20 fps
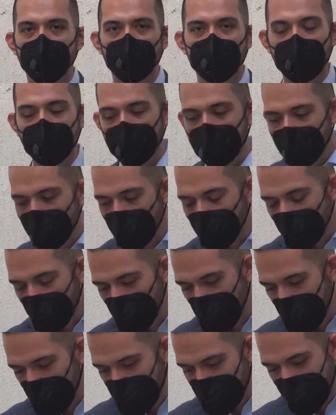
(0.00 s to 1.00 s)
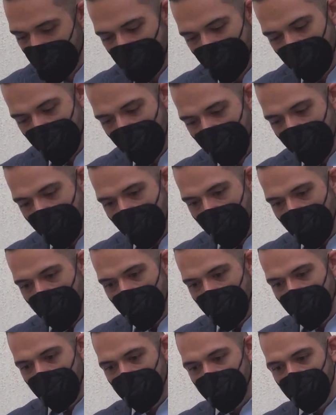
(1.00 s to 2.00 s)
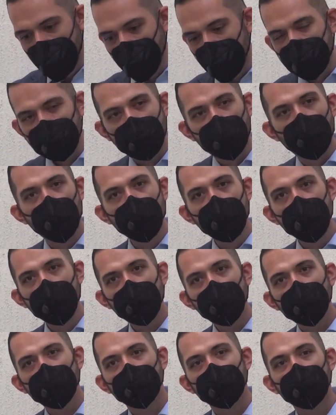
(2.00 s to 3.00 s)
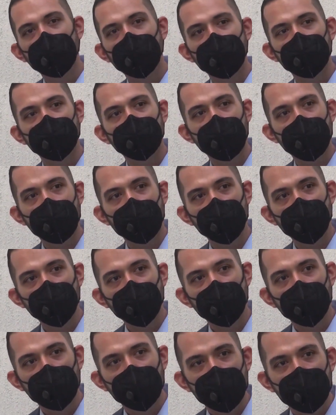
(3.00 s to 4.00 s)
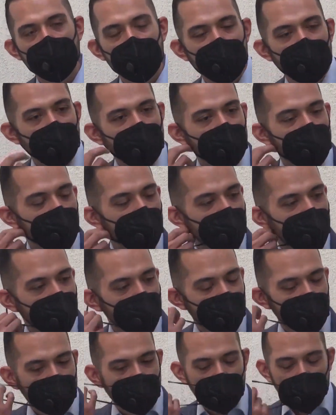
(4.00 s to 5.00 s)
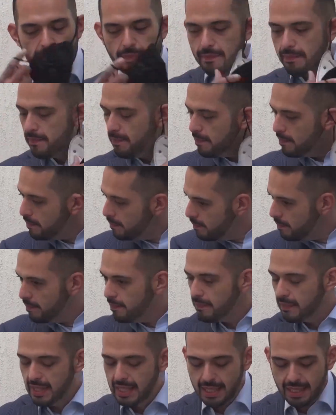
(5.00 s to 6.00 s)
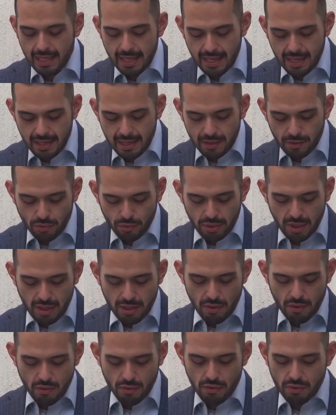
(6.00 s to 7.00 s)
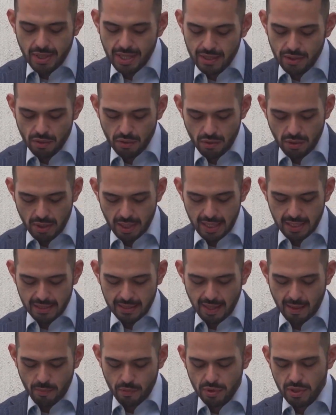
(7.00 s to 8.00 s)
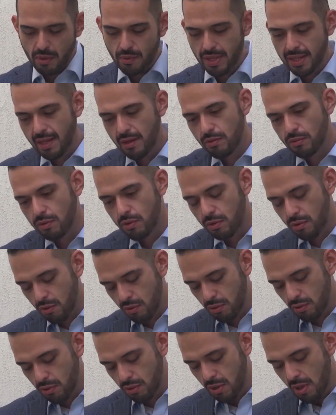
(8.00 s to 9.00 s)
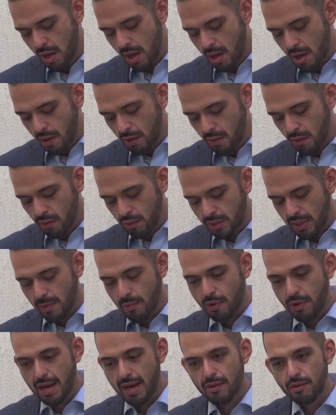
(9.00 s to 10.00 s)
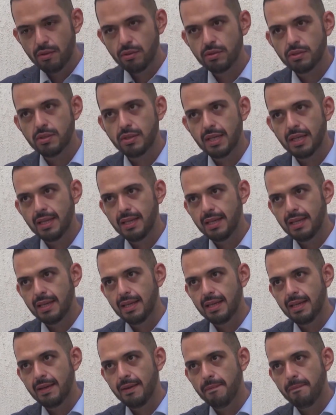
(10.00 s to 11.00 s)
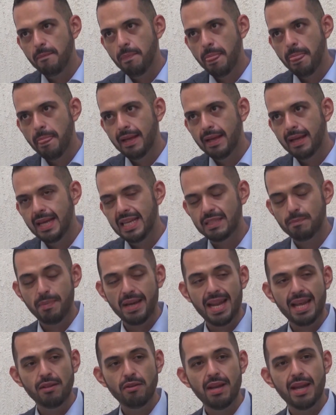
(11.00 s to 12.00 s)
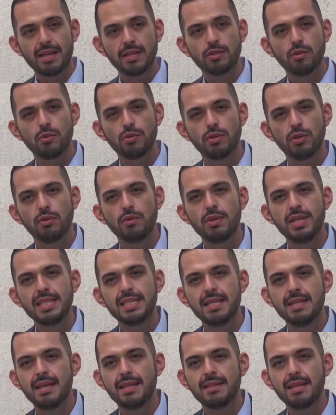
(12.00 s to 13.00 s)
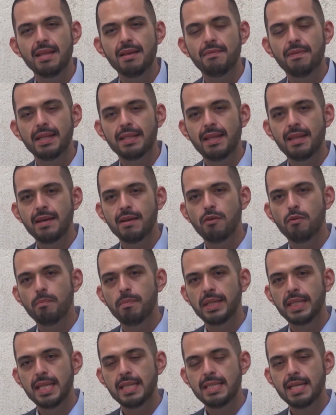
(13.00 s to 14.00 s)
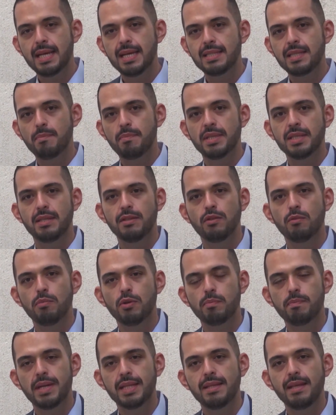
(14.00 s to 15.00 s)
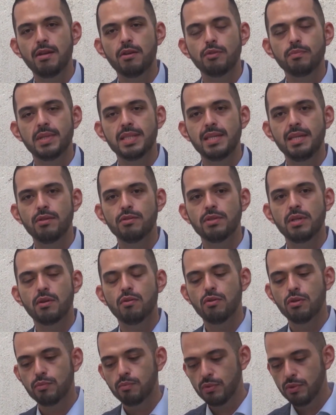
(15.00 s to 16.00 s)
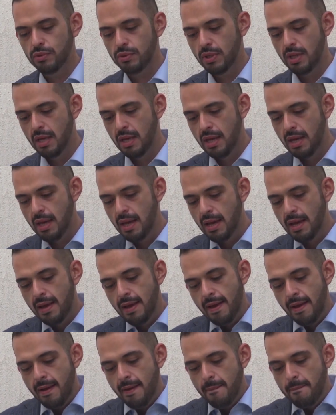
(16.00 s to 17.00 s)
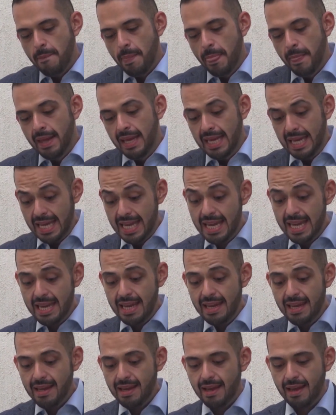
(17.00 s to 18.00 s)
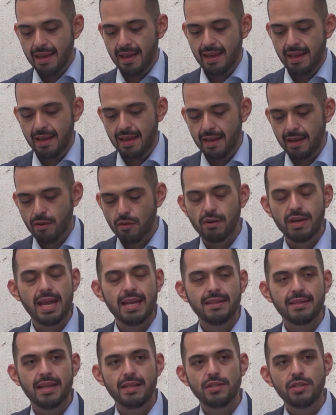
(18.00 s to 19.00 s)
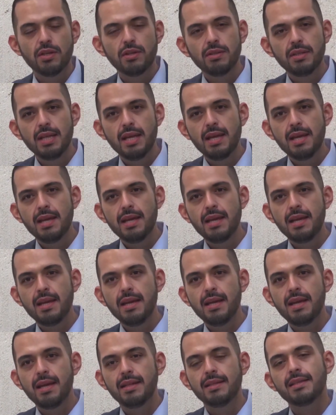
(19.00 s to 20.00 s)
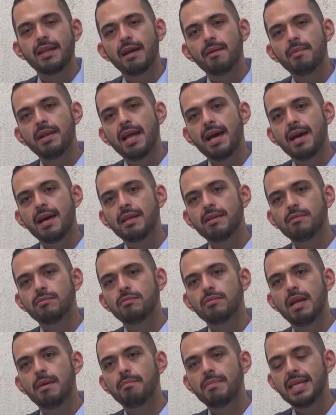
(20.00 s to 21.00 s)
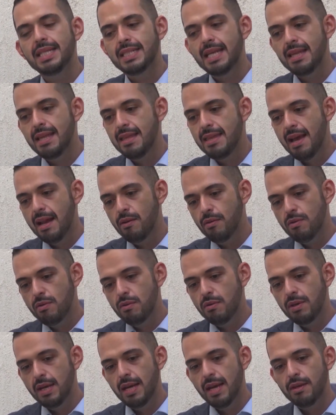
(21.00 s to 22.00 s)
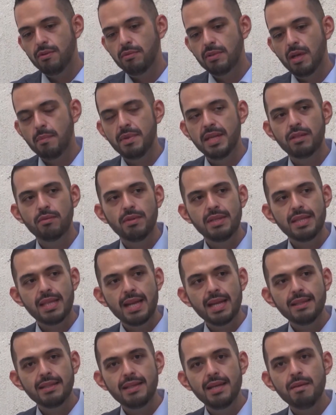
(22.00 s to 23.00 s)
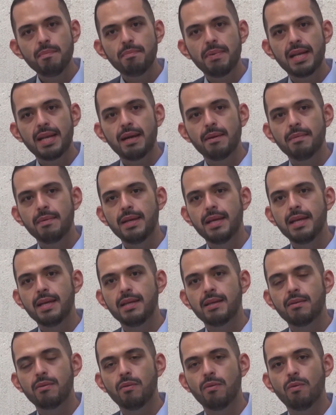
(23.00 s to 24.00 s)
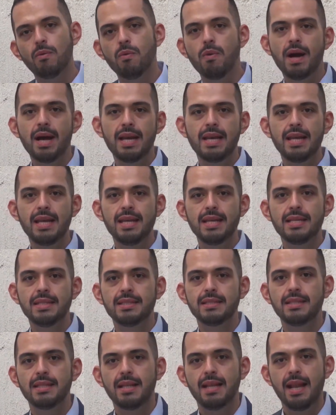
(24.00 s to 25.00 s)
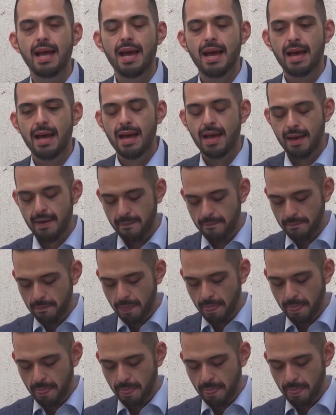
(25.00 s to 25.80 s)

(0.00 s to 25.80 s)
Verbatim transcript: se ostenta como dueña en el mes de junio de este año. Eh, ¿Y qué sucedió con eso? Estamos ahorita nosotros con los abogados eh, esperando la resolución de un incidente de falta de competencia que se presentó por parte de los vecinos de Cosmos y eh, con la intención de entablar una mesa de diálogo con el ayuntamiento entrante para ver cuál es la,